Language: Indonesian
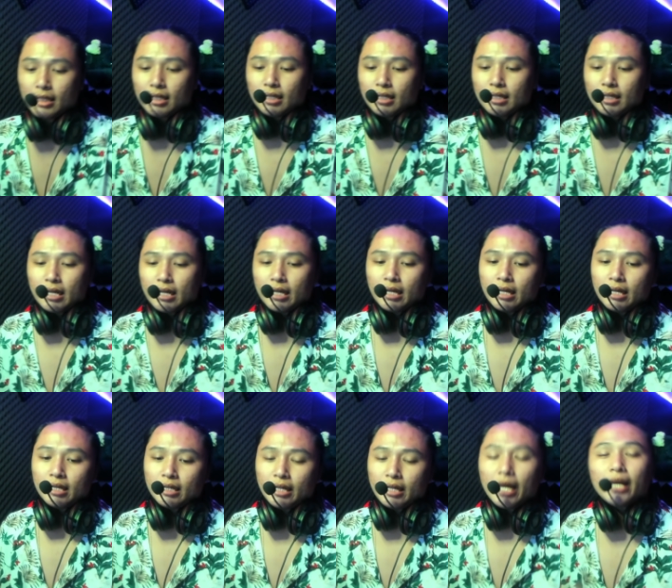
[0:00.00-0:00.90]

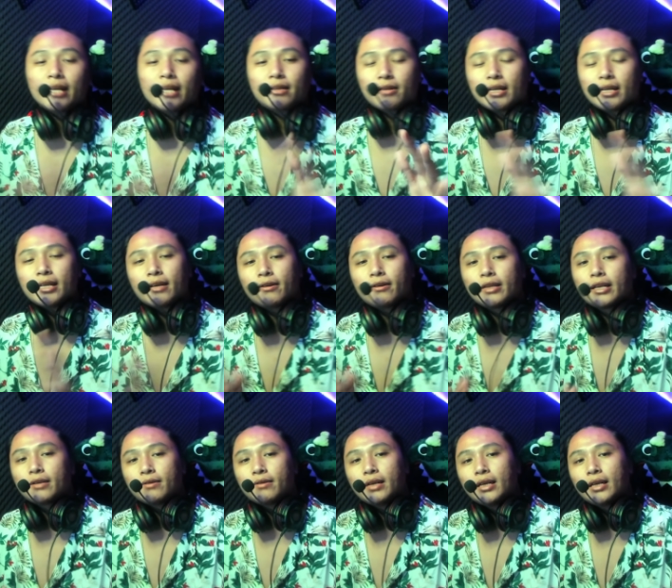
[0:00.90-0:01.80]
Dan ya itu aja
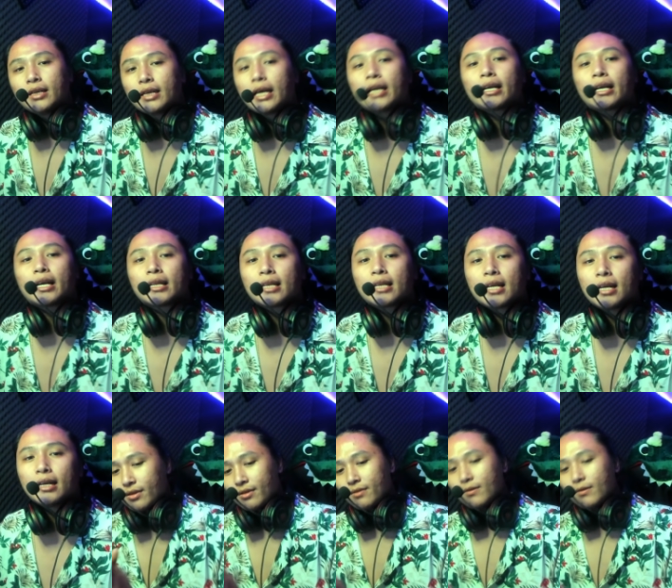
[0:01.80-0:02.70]
konten gue akhir kata.
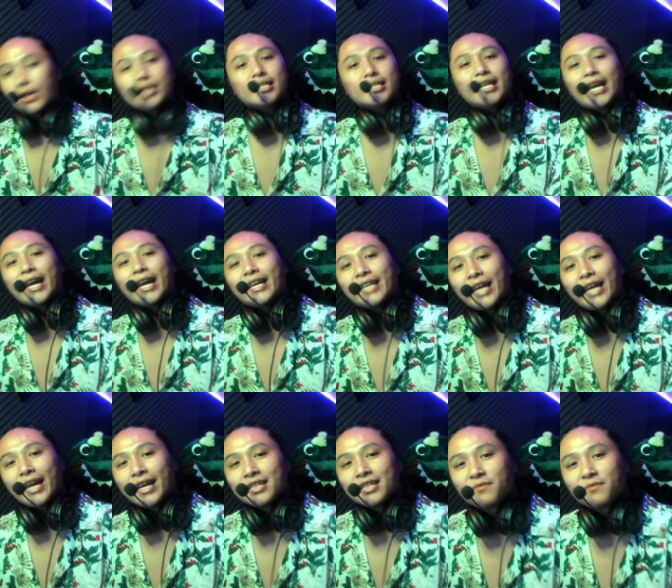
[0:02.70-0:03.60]
Gue
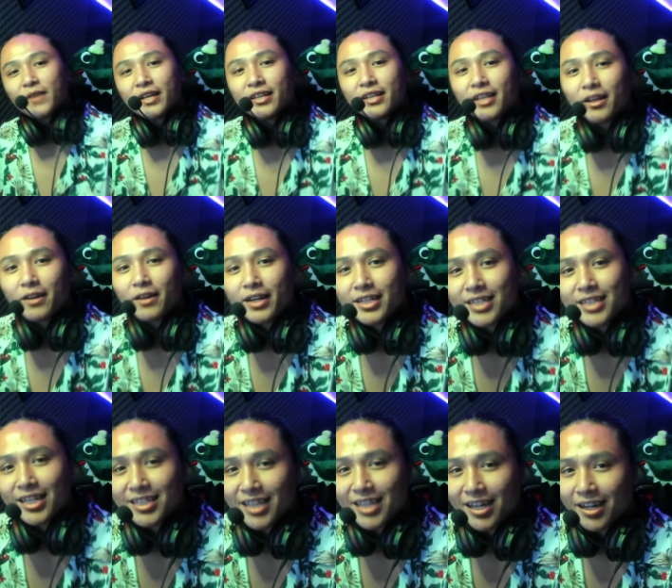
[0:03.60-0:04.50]
GAKA Sven kalau ada
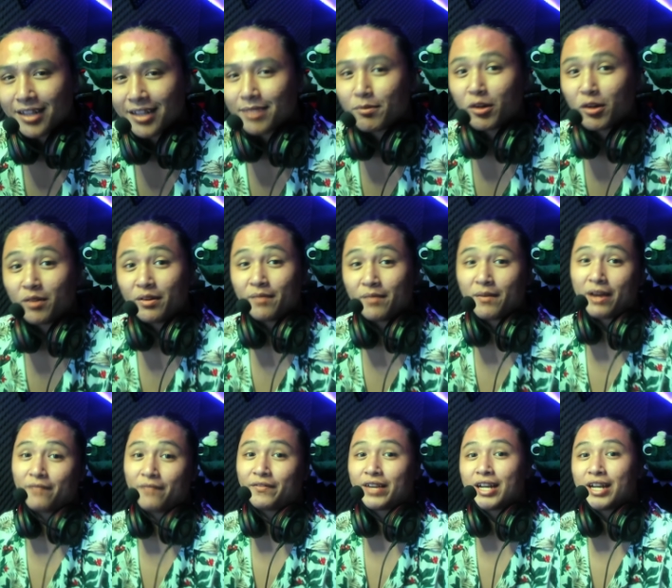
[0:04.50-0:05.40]
salah-salah kata mohon
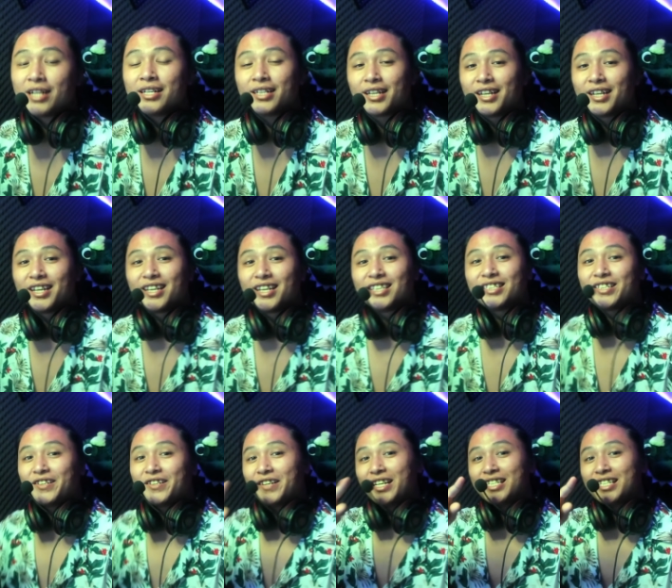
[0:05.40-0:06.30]
dimaafkan.
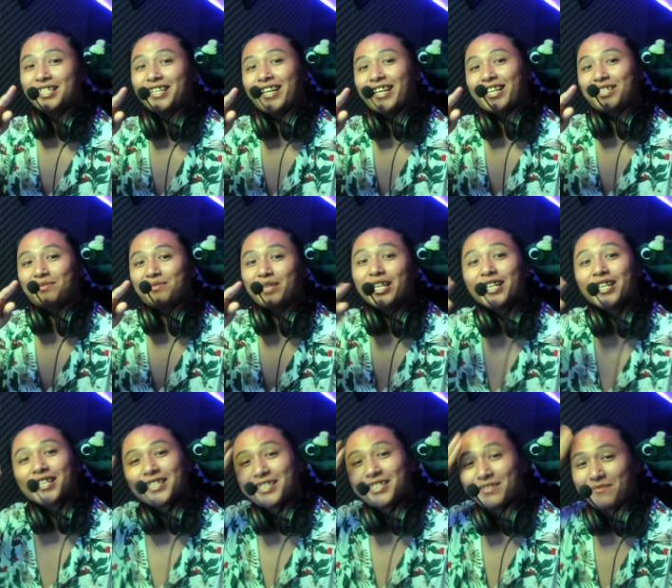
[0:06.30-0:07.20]
See you guys in the next
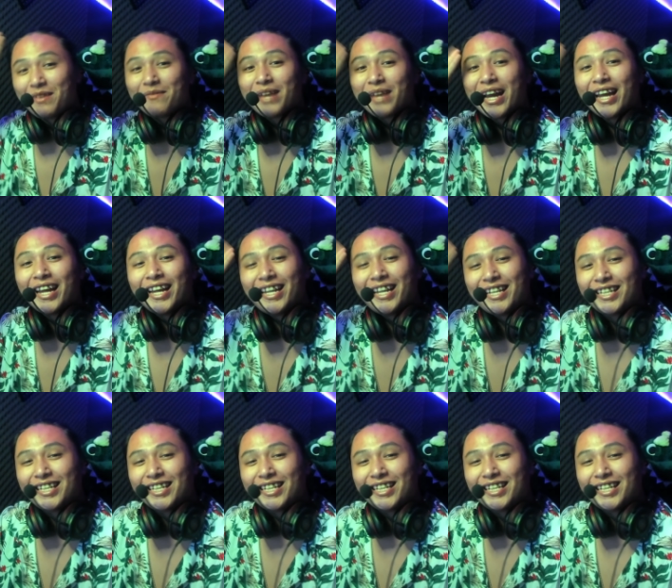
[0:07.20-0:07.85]
videos. Bye bye.